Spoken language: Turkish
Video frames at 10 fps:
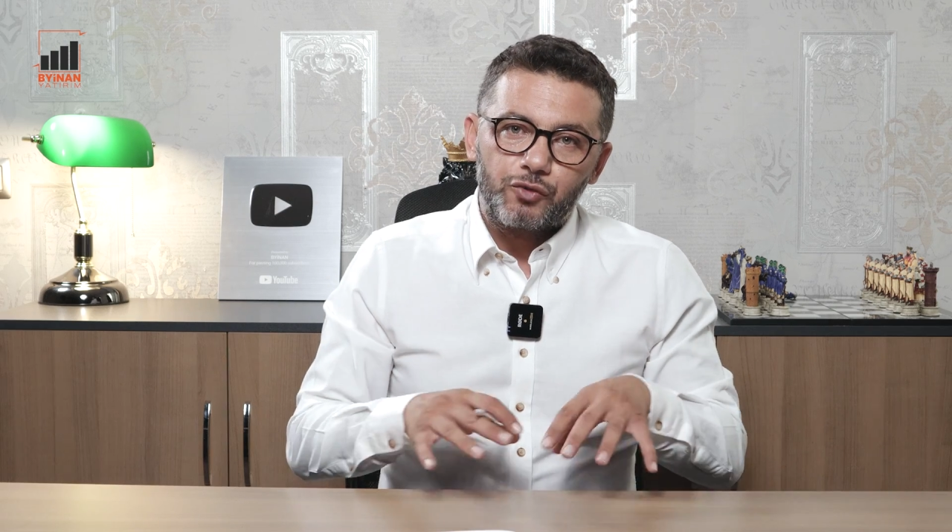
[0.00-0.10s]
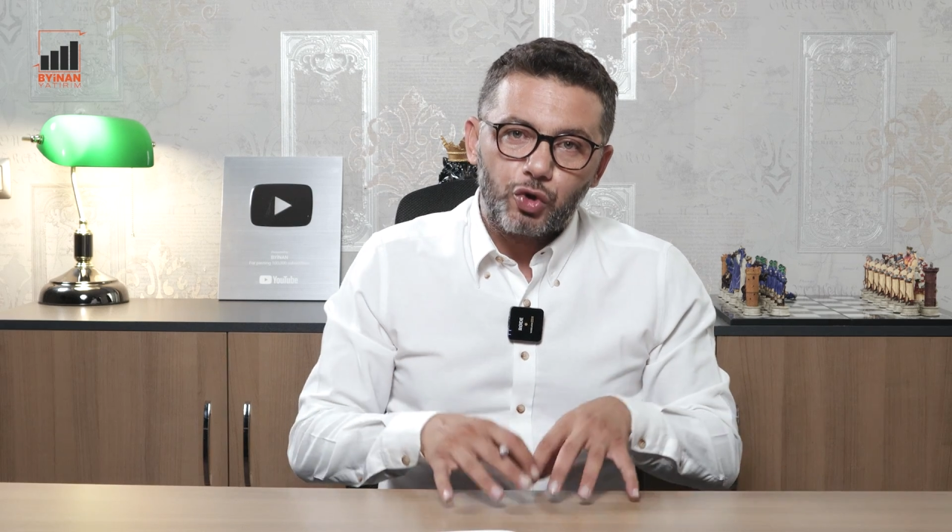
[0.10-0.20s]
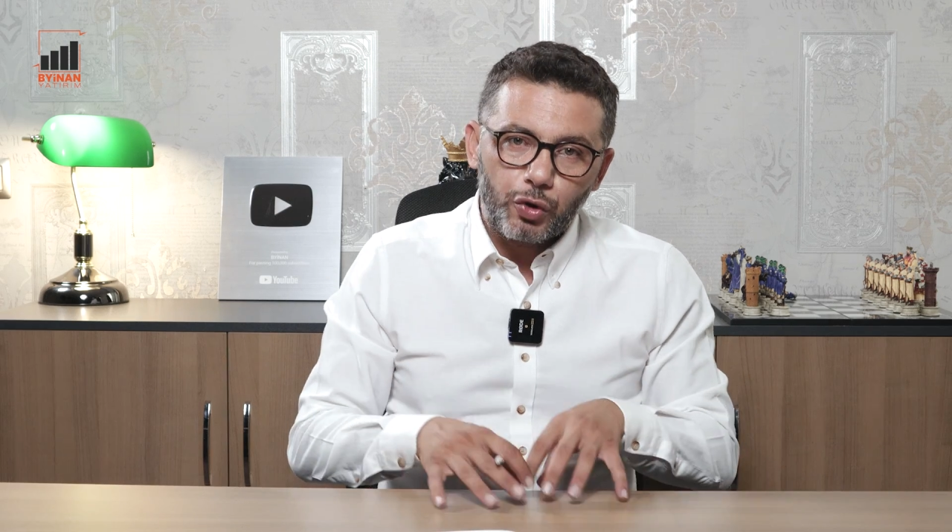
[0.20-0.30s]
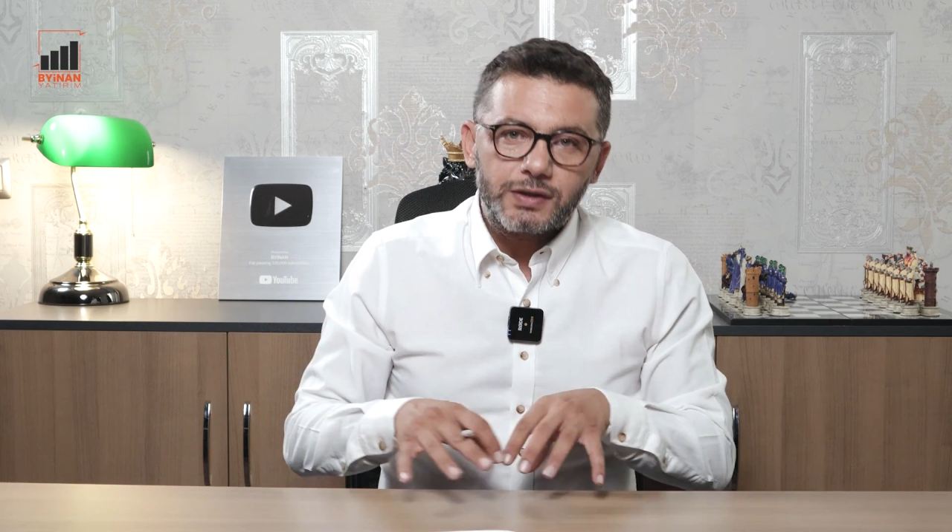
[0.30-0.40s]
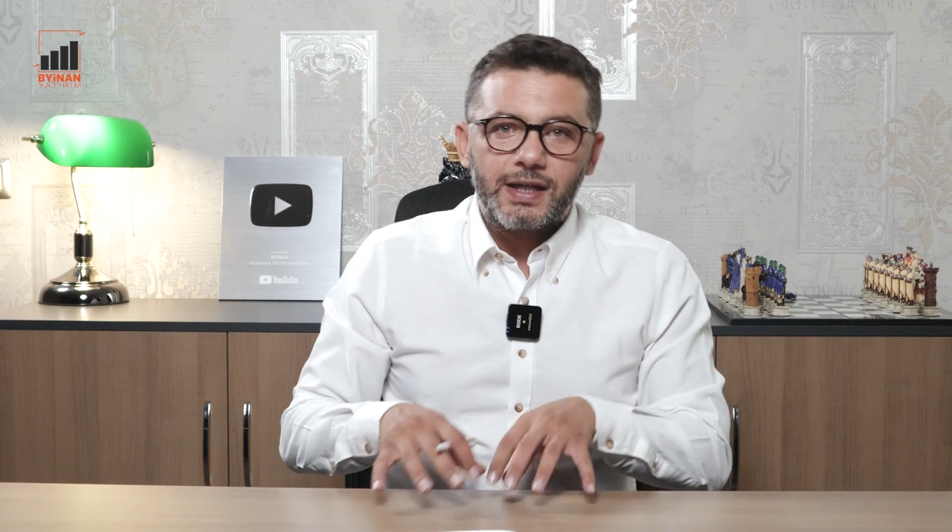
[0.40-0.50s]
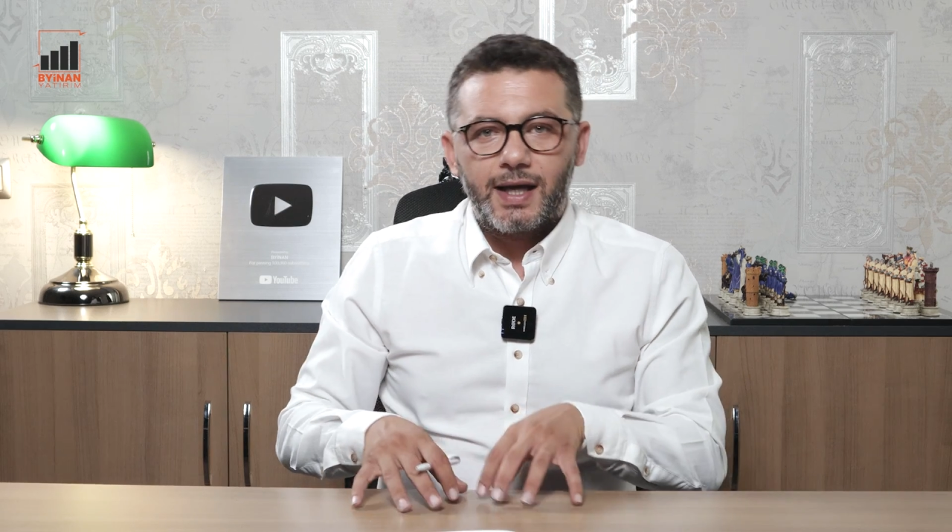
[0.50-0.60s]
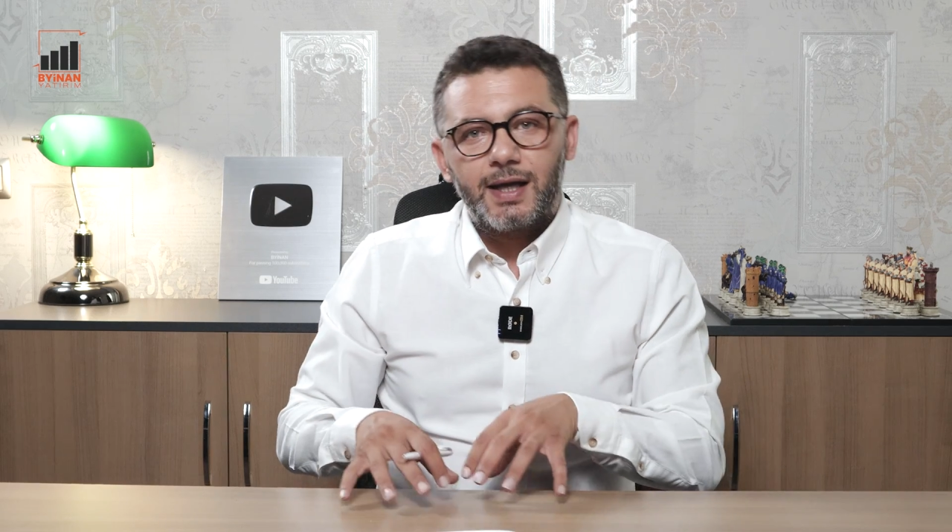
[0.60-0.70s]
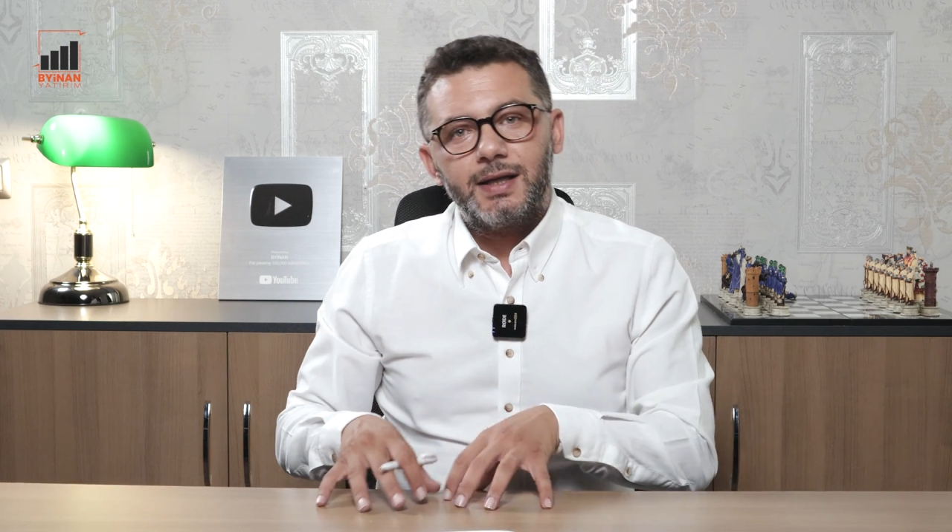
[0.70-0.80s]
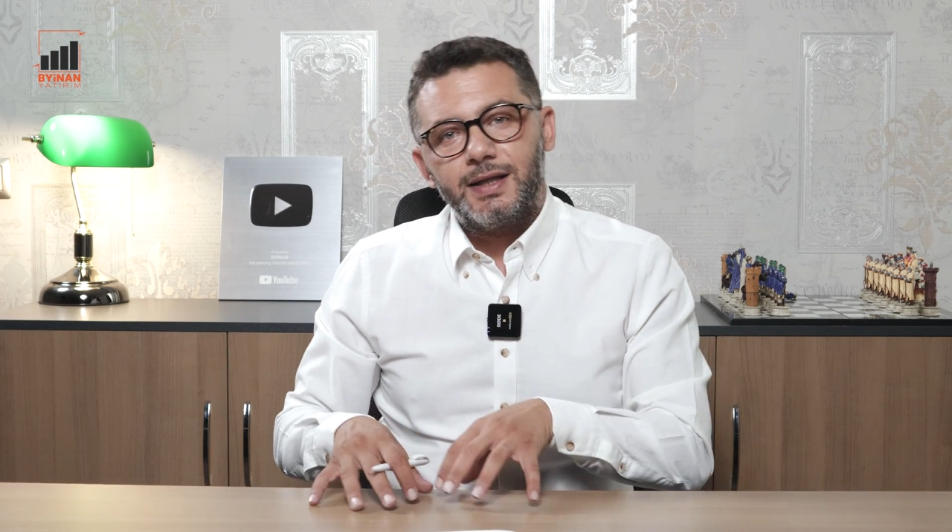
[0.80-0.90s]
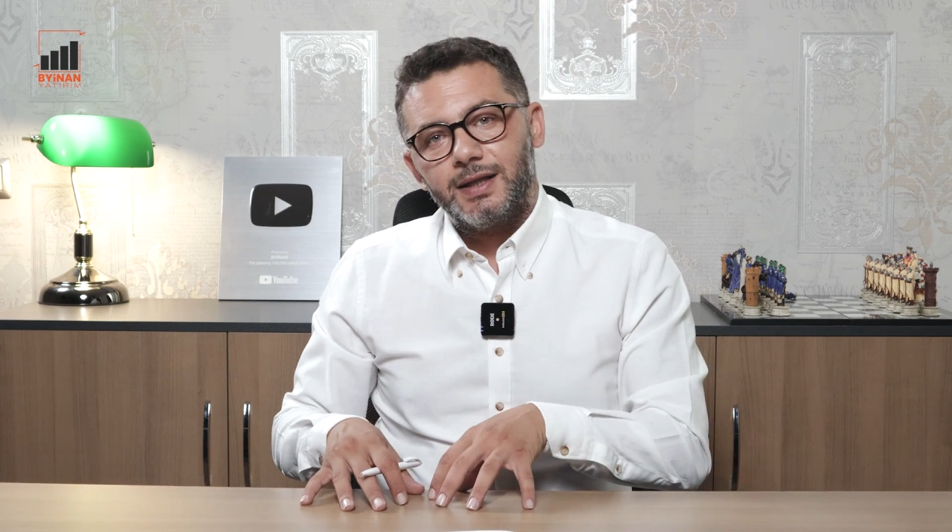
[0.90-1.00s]
çok
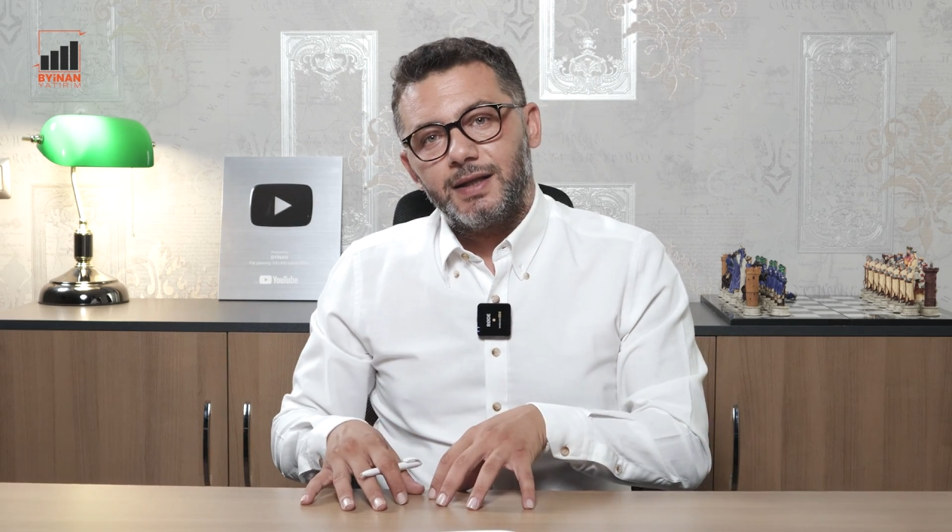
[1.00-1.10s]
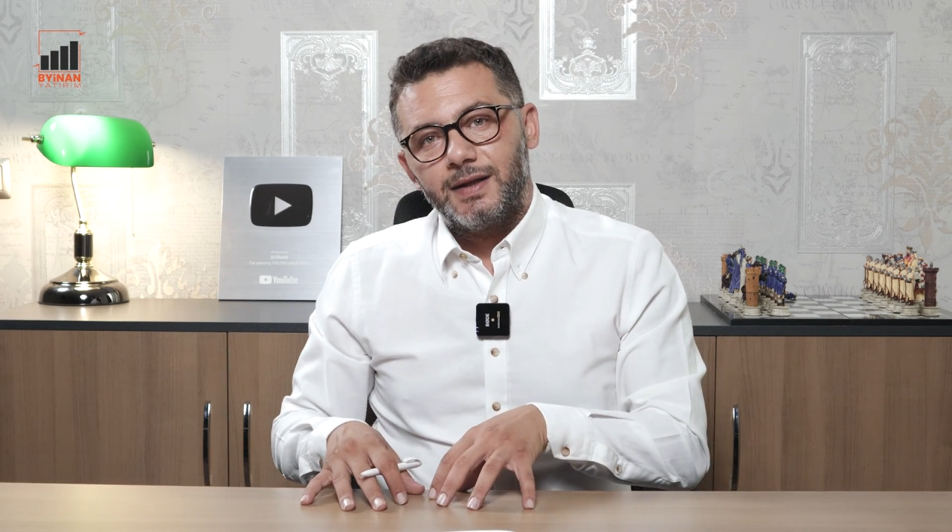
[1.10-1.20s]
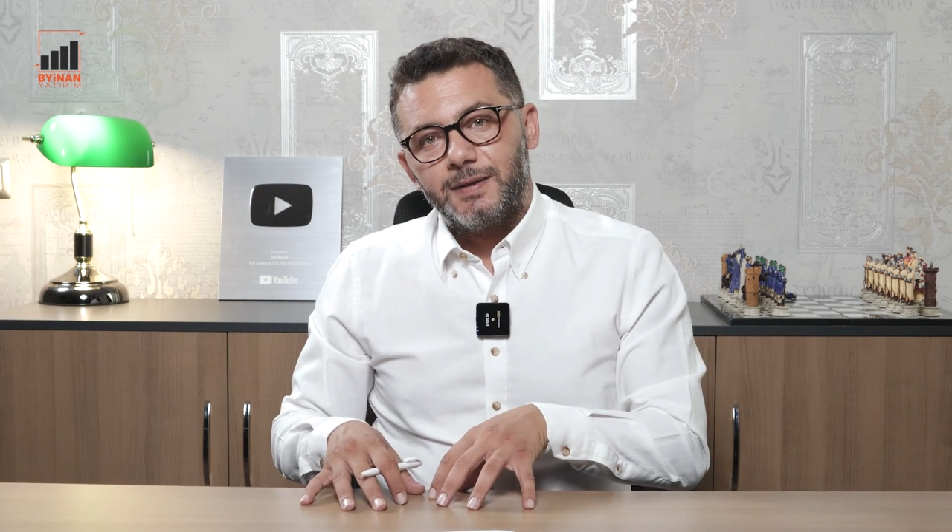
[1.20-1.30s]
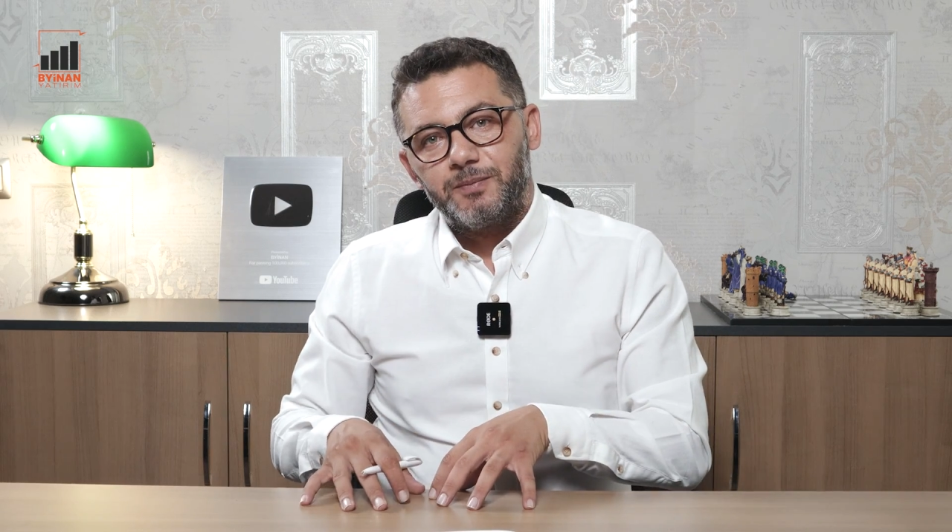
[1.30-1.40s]
değerli